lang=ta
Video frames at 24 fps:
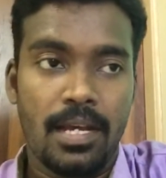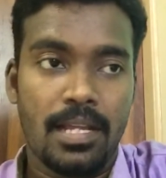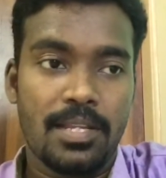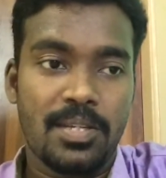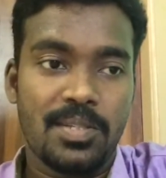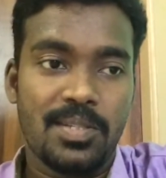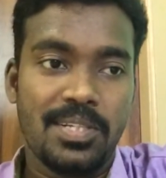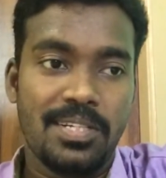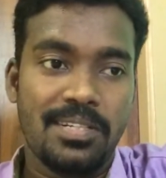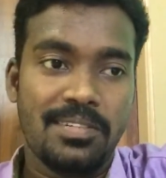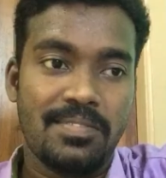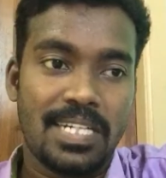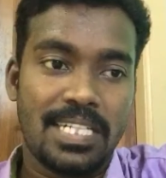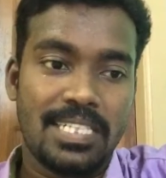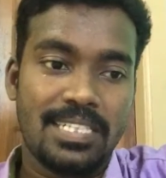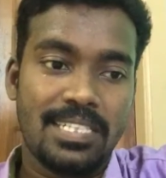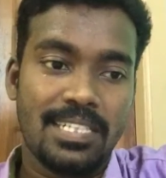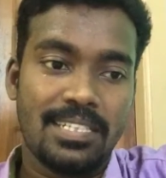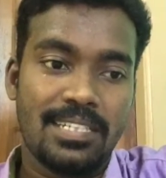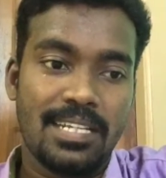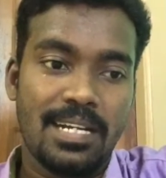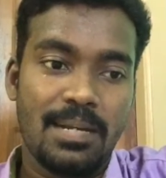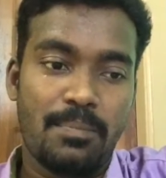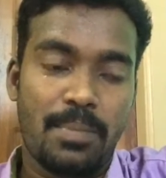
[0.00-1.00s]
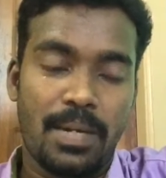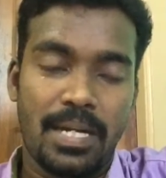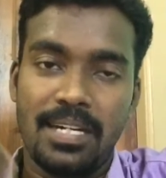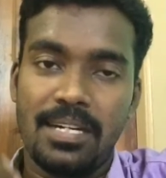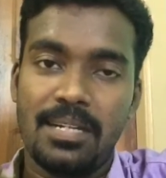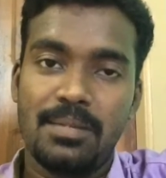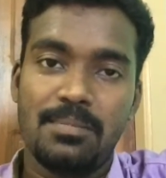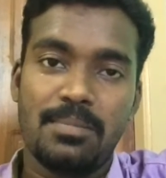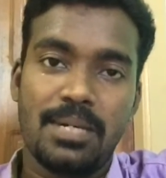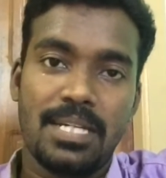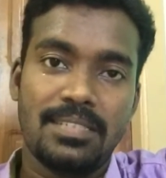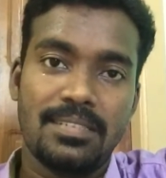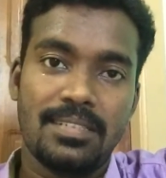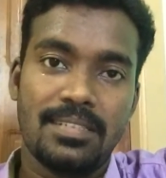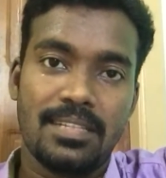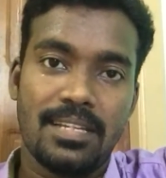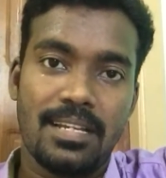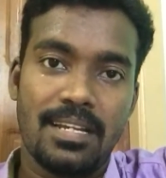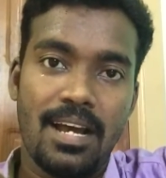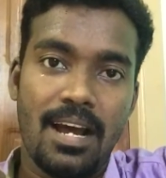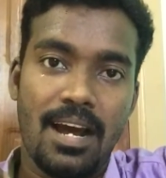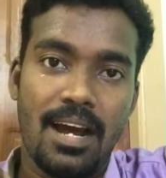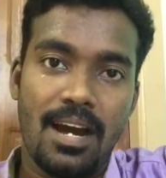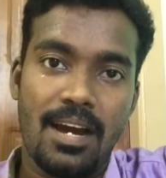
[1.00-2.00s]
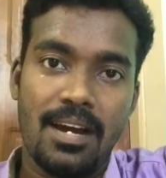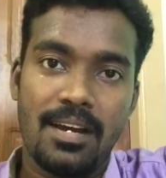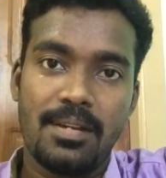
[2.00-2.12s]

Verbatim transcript: அதாவது வருஷத்தில் பன்னெண்டு மாதத்தில்